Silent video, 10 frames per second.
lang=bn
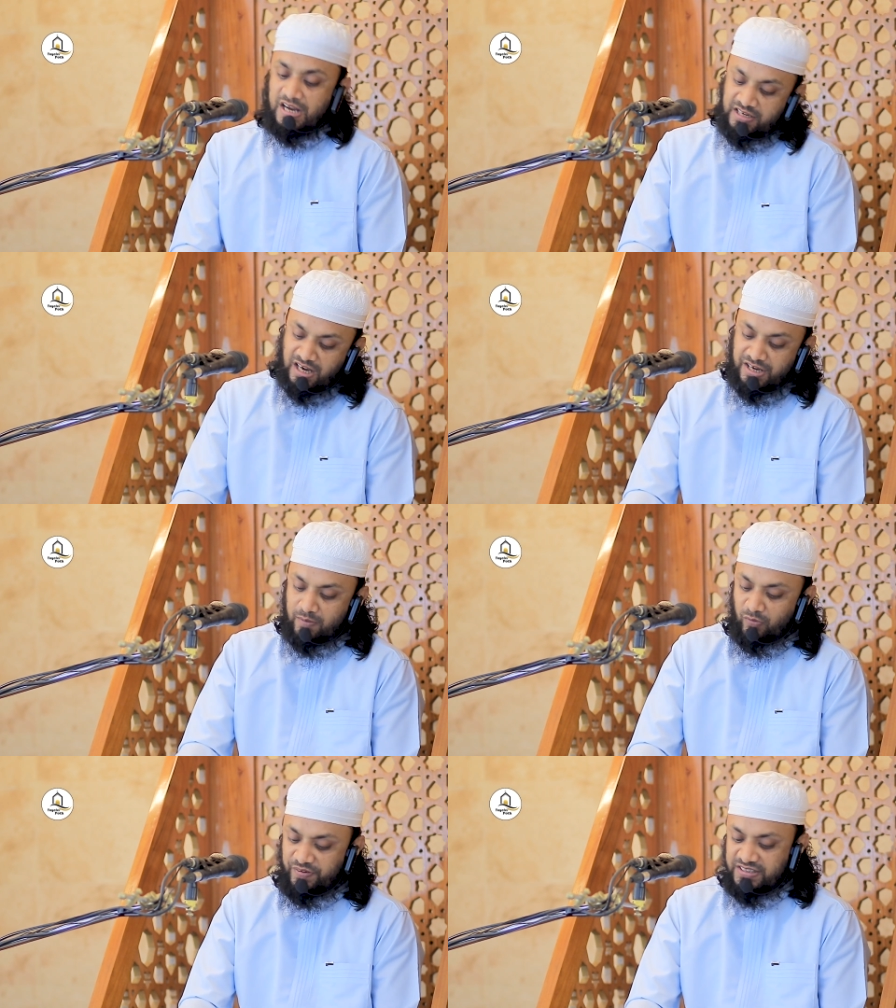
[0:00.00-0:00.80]
এটা
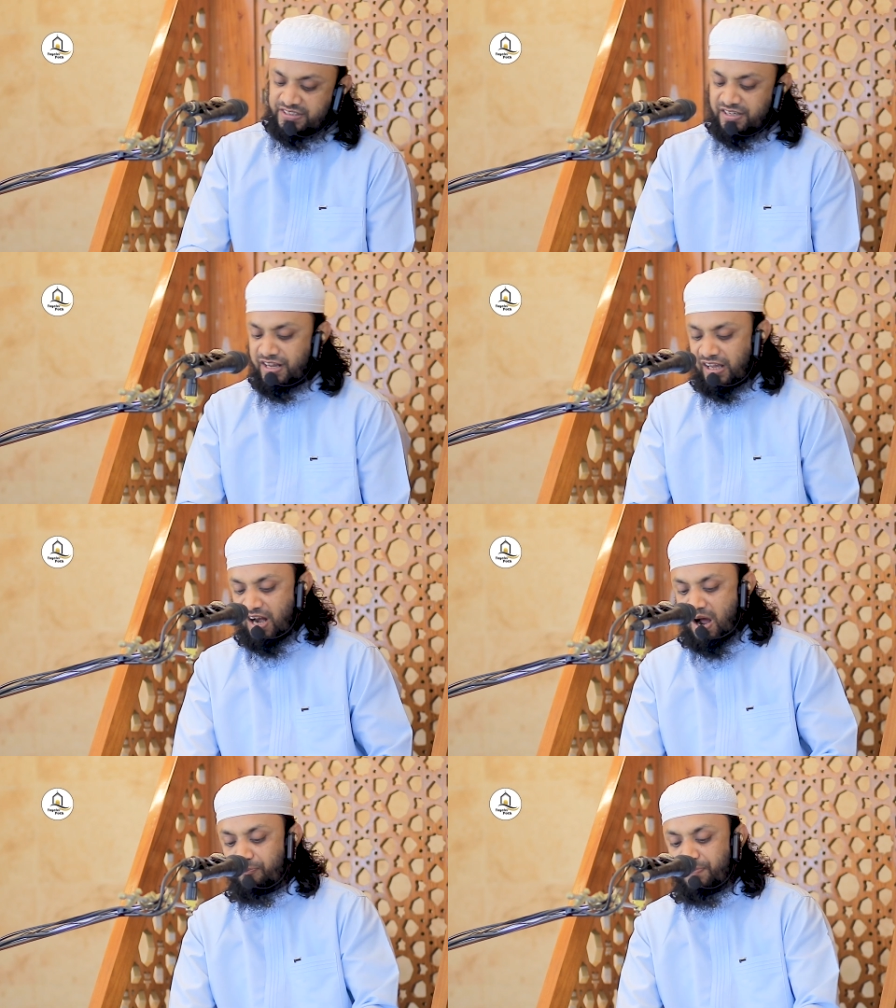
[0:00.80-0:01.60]
নিয়ে মুফাসরিনে
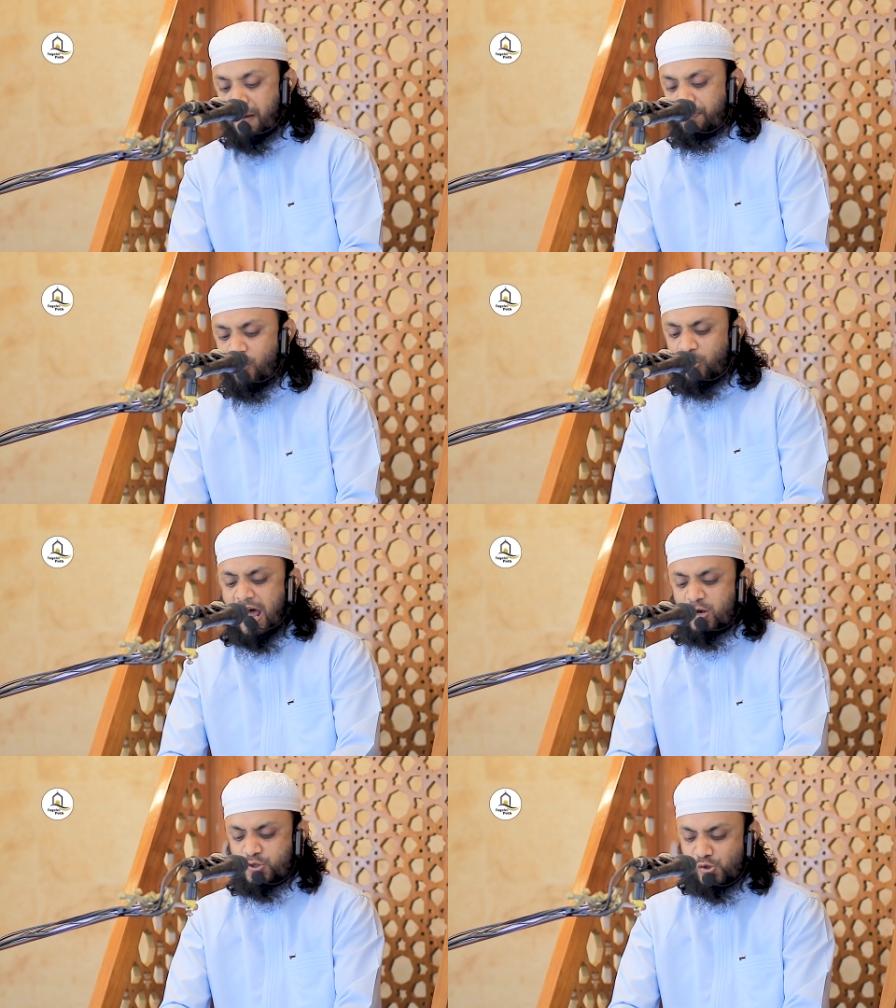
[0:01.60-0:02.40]
কেরাম ব্যাপক
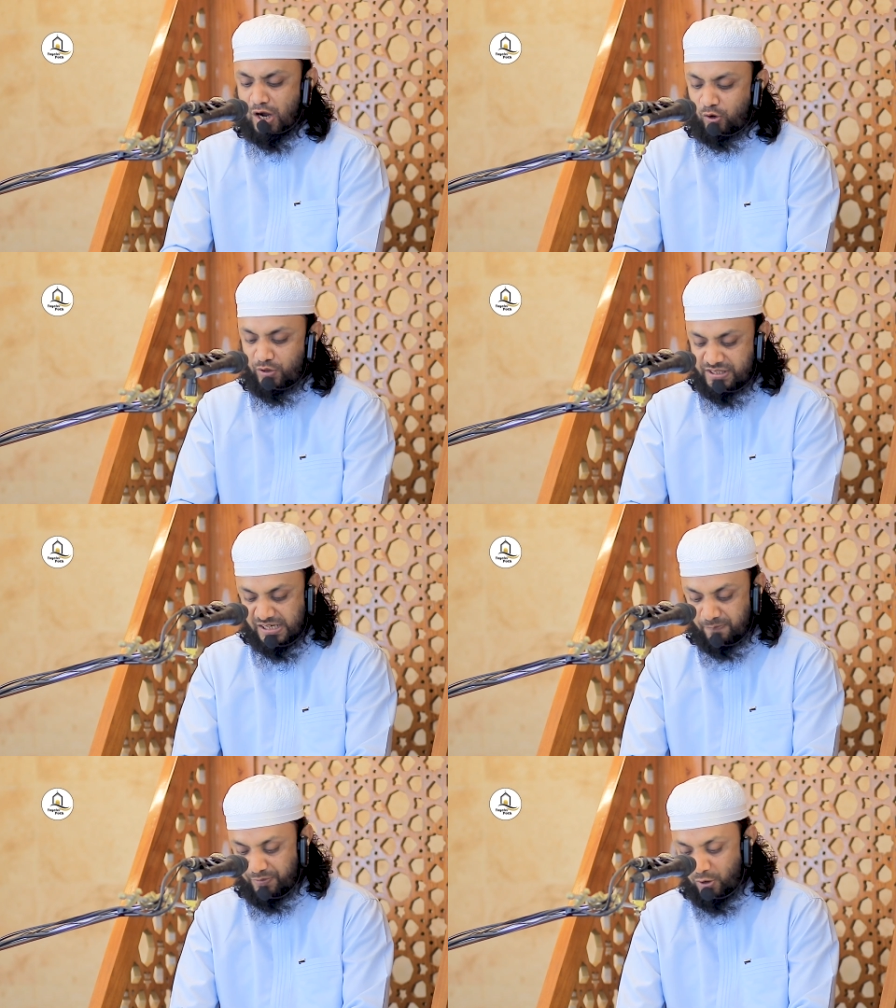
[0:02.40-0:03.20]
আলোচনা
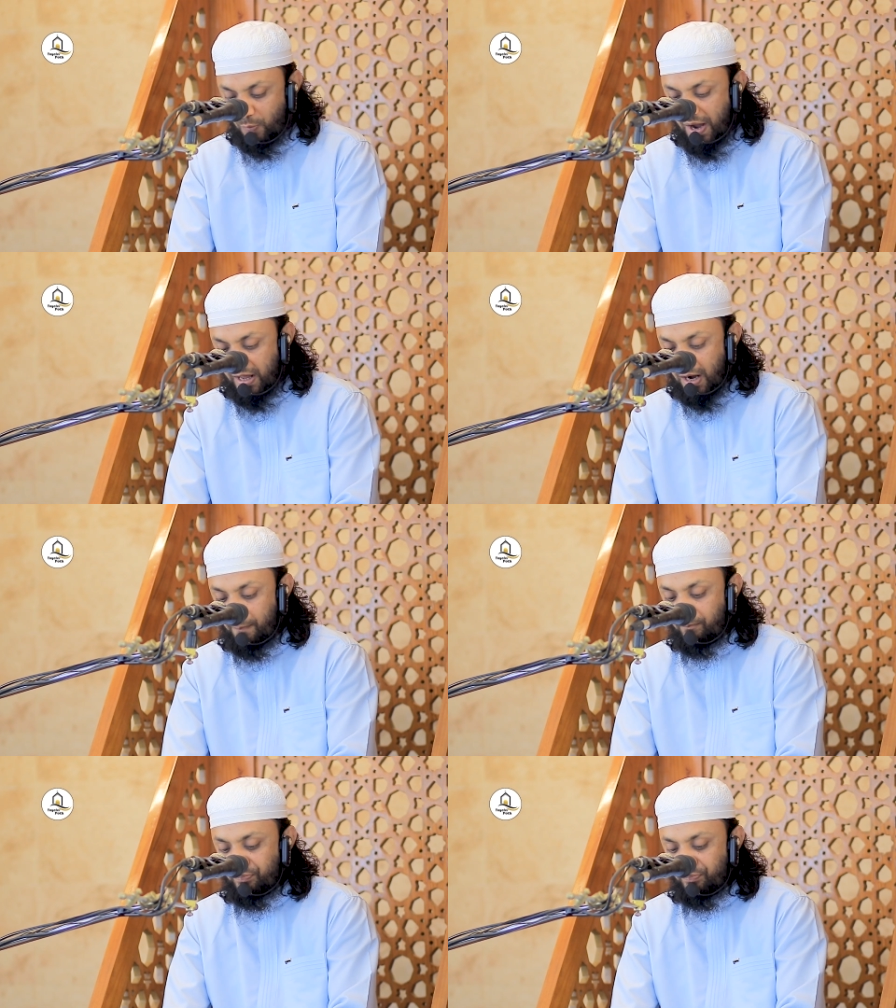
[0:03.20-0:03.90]
করেছেন প্রিয় ভাইয়েরা